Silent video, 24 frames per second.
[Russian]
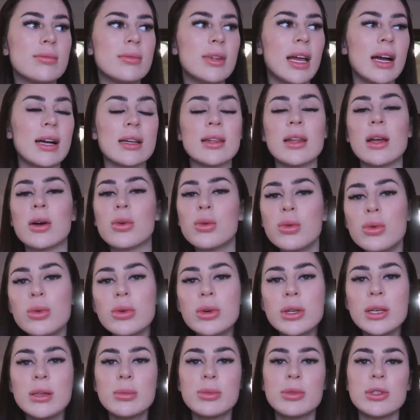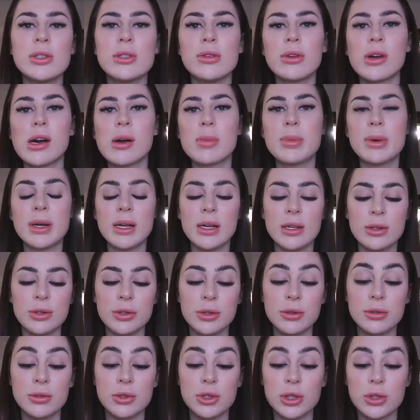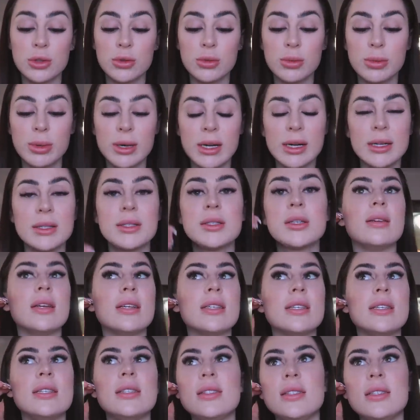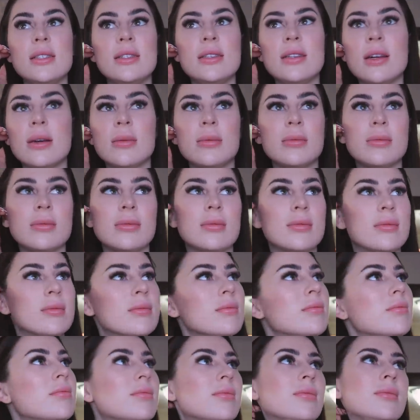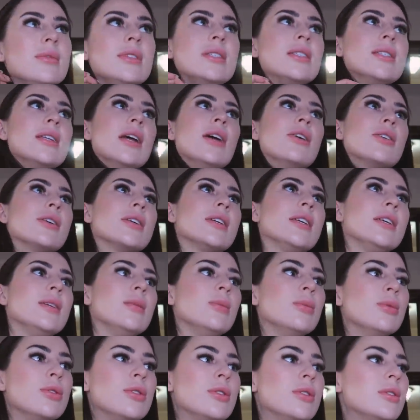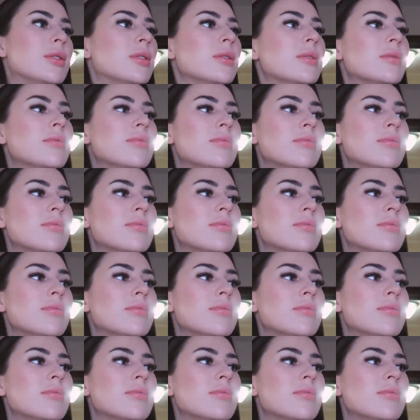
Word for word: так, на кухне после того, как приготовил, что-то убрать, отнести там, не знаю, какие-нибудь